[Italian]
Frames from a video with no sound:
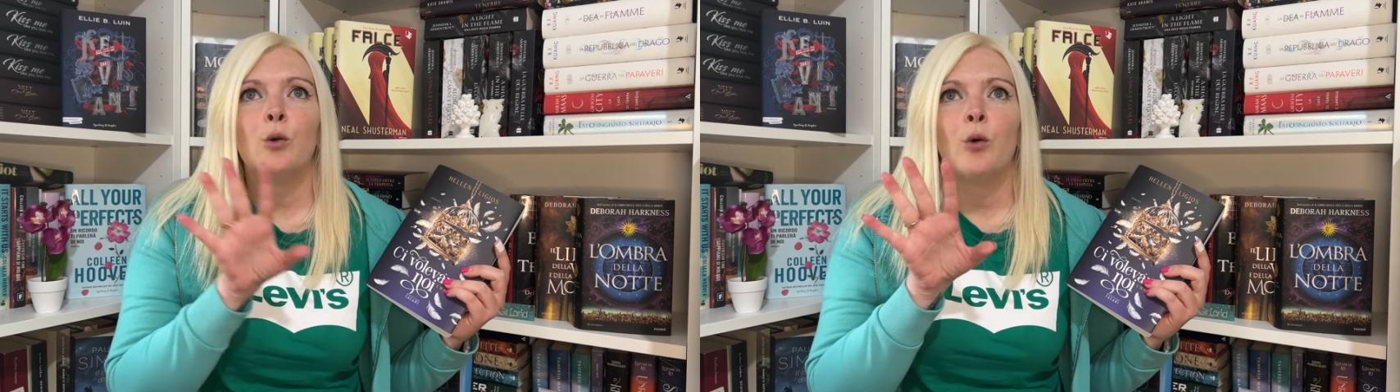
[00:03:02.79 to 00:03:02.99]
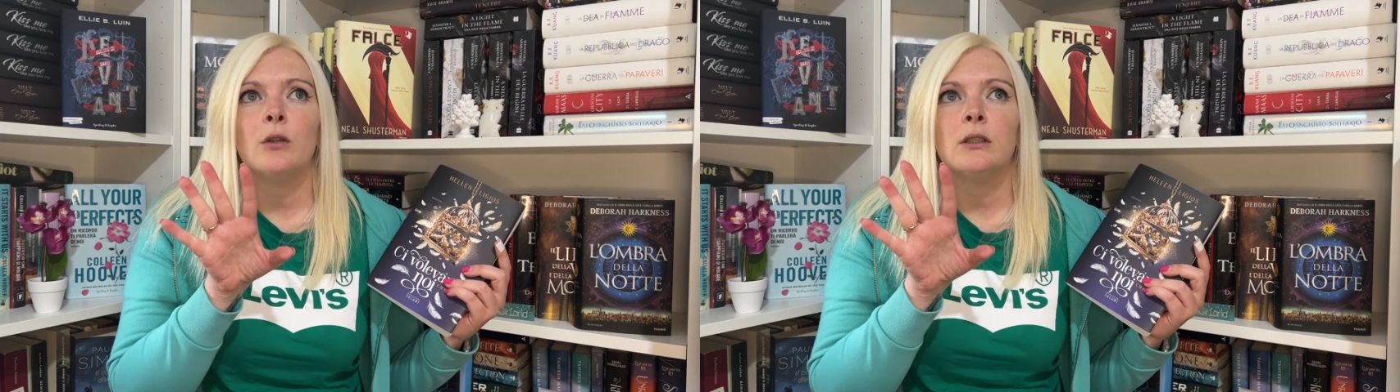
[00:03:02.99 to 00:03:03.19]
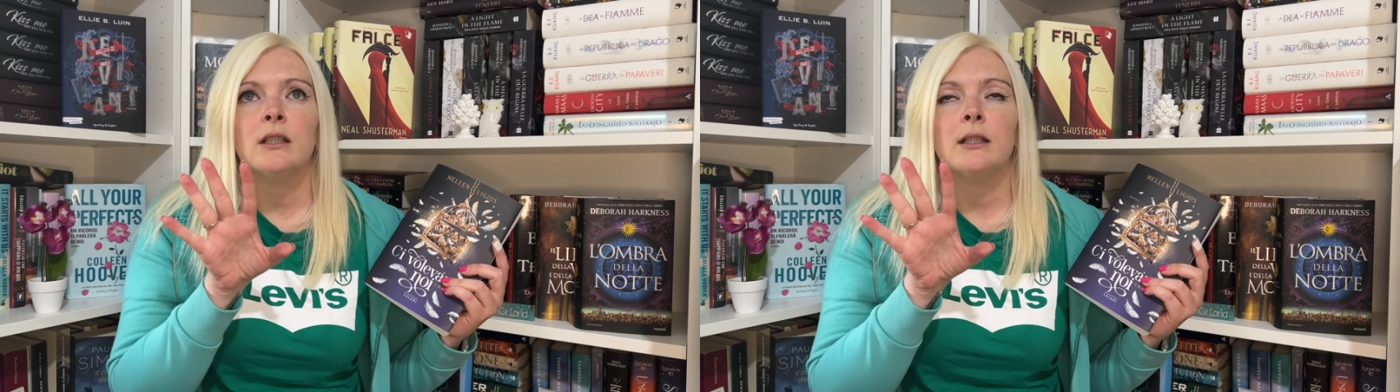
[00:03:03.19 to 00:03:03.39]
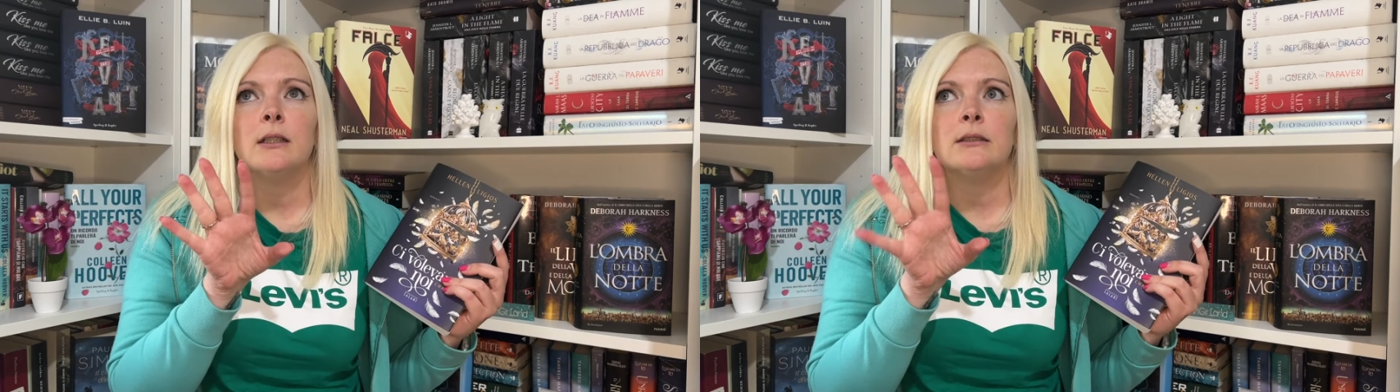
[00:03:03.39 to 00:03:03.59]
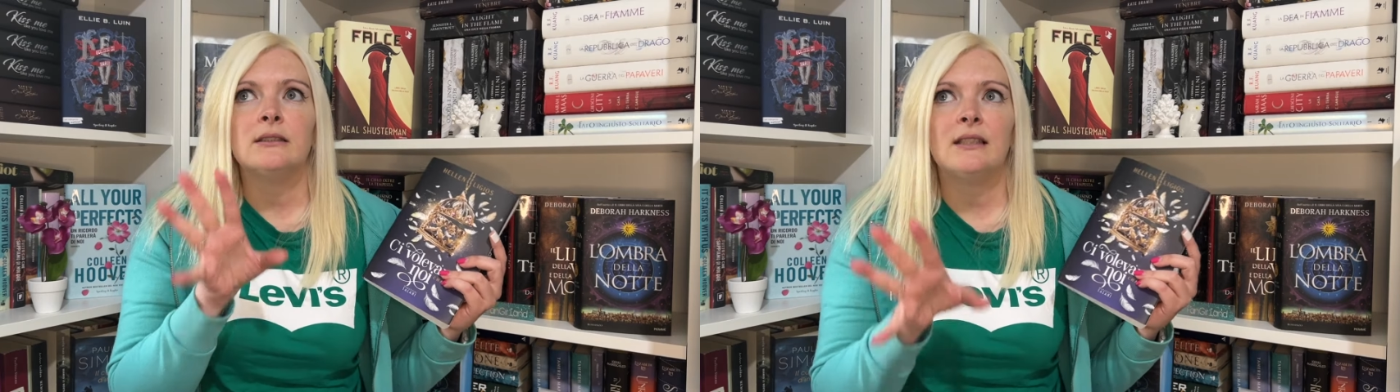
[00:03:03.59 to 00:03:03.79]

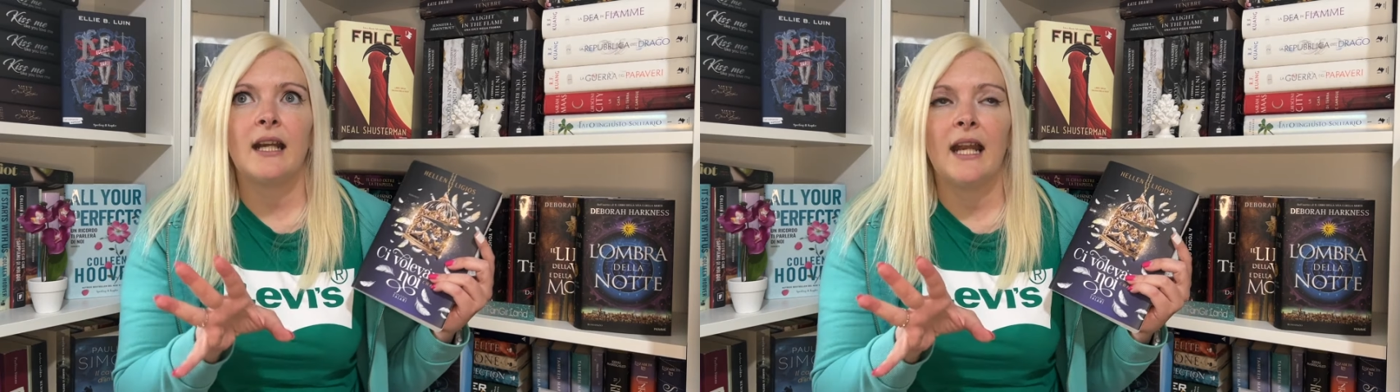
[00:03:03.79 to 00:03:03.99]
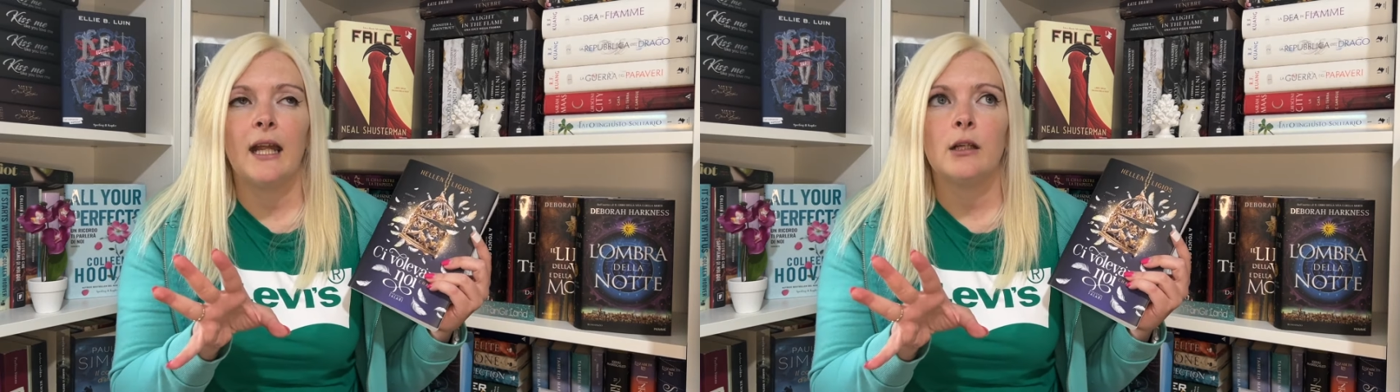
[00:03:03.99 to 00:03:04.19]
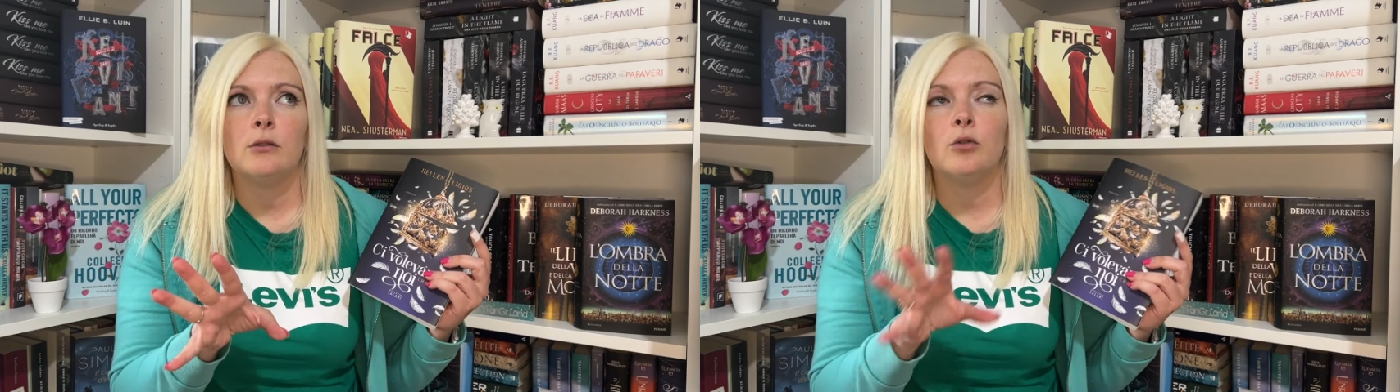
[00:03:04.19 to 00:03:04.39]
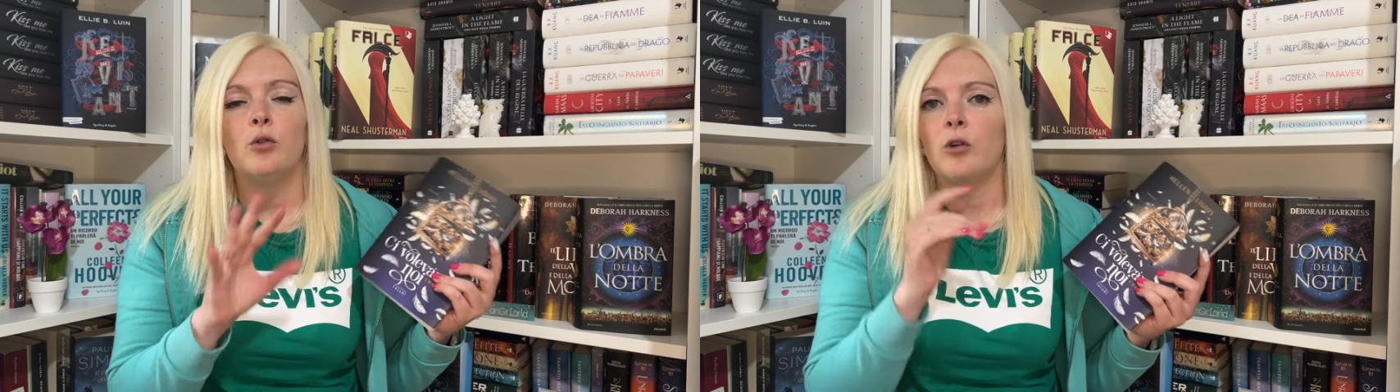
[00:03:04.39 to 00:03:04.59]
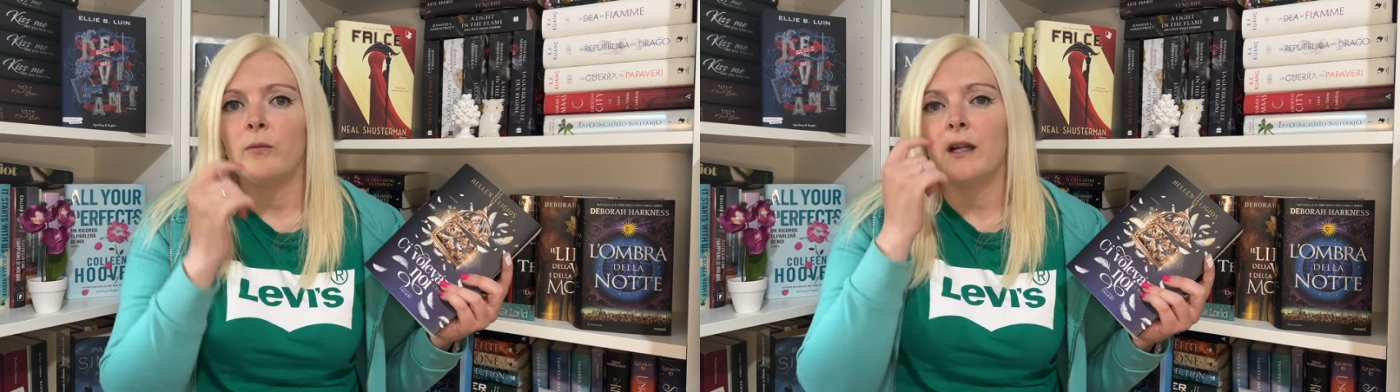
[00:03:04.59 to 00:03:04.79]
con tre non
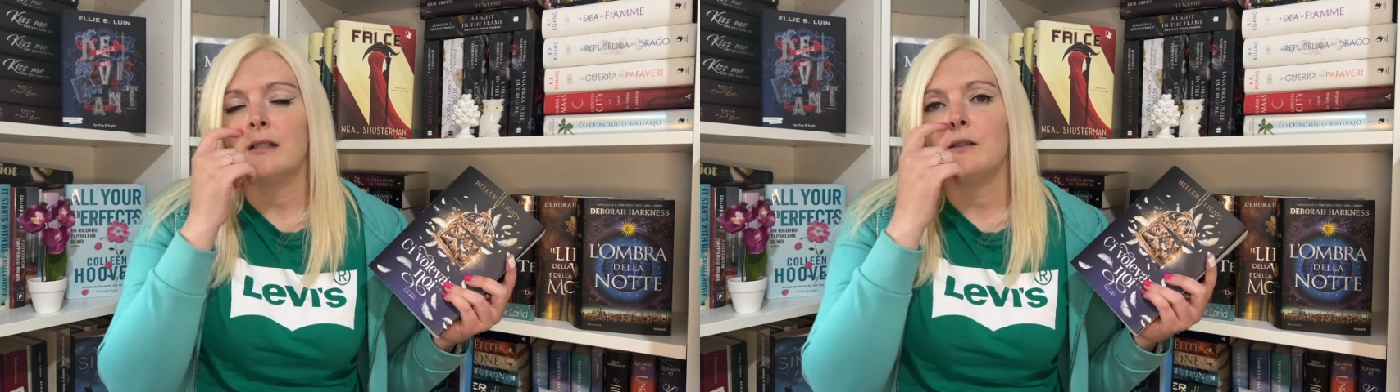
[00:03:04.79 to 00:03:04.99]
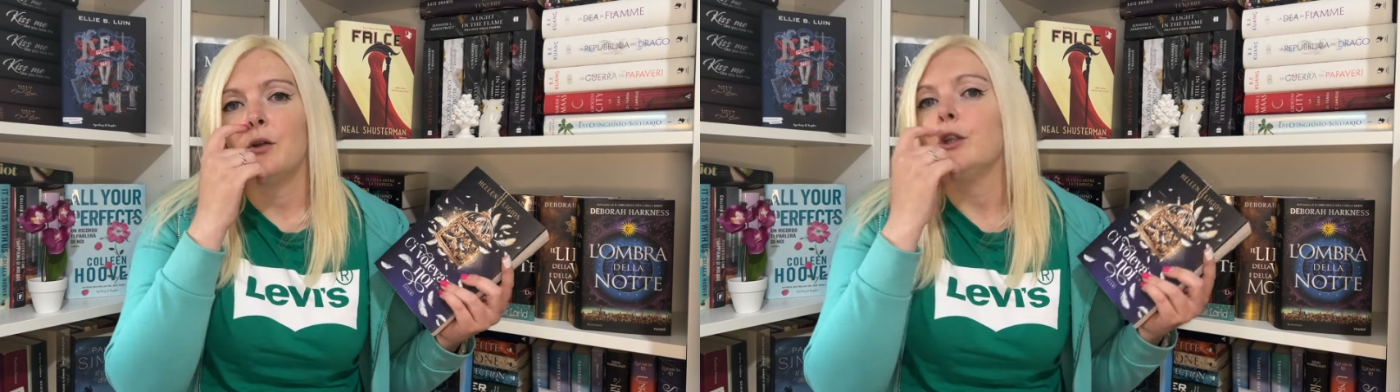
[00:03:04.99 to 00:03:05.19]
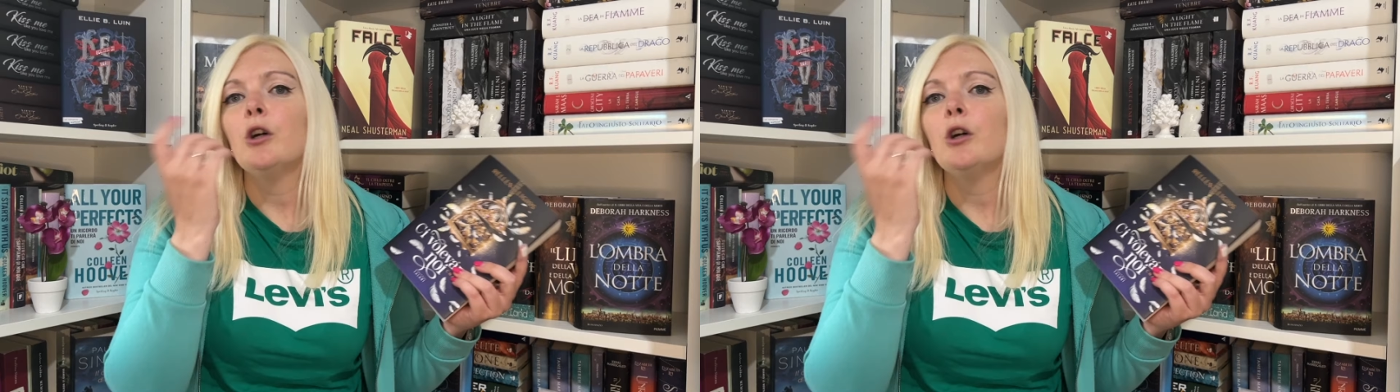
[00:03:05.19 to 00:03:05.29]
collaborazioni.